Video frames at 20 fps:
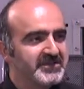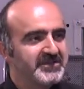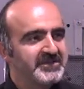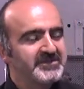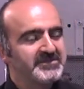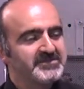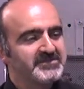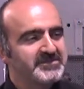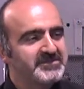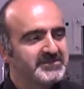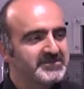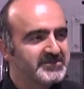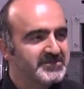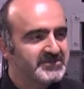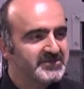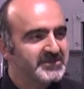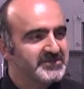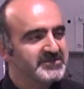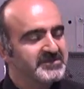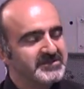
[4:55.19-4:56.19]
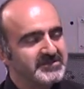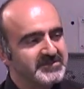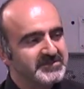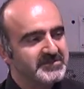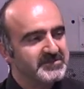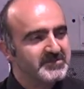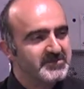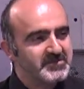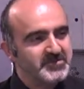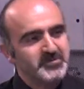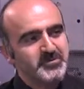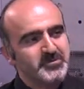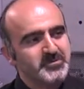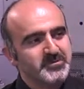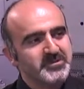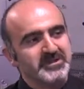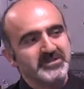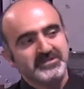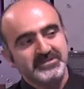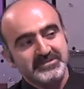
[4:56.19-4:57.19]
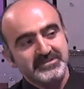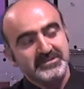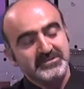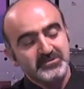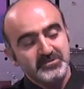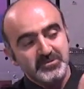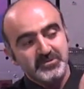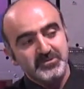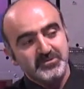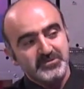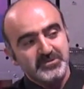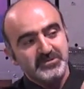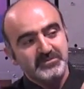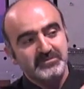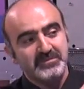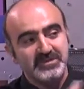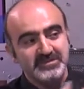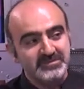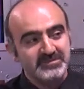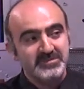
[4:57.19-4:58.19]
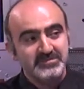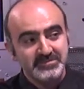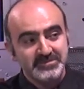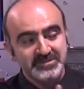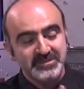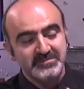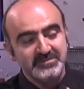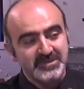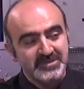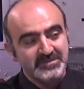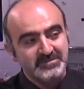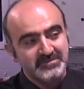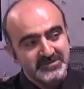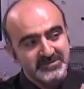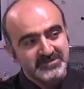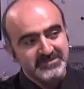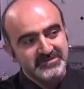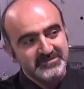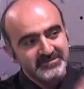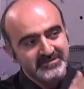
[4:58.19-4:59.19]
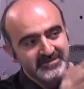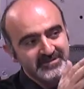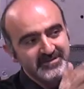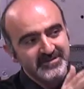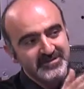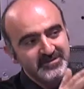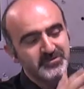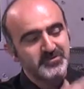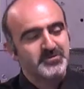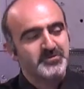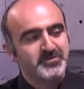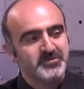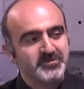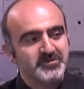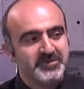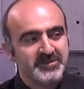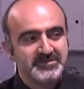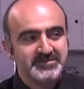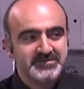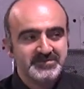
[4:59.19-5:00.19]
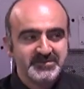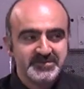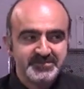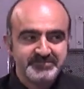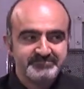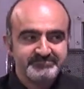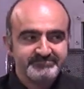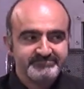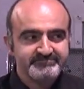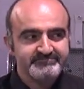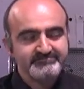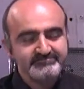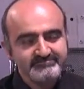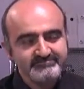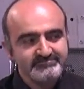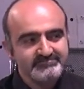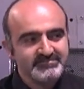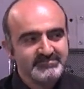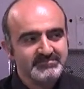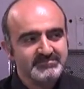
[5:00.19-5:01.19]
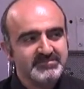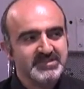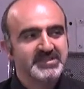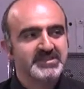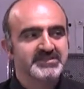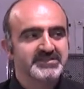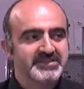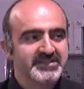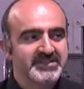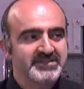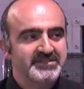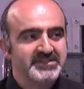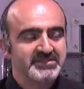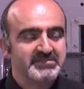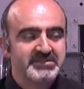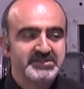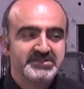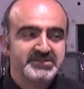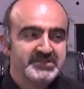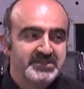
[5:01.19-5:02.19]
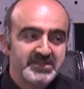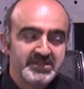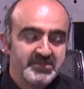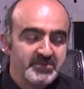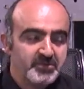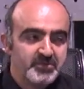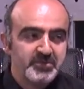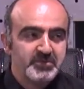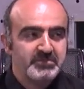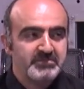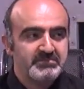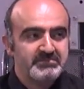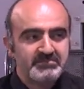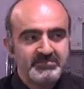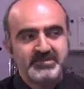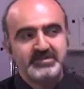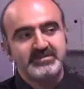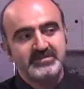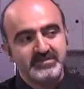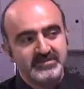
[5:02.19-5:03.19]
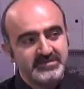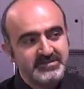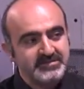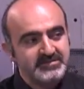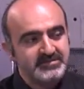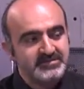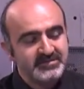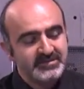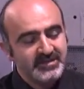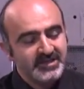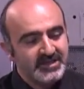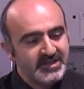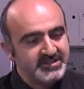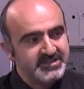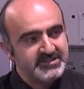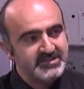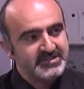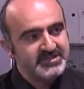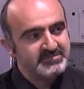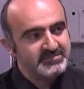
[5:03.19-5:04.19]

siz diyeceksin ki işte Gürdal seni şöyle şöyle. Ben diyeceğim ki Sema Hanım sizin şu yönlerinizde biraz dikkat etmeniz gerekiyor. E, karşılıklı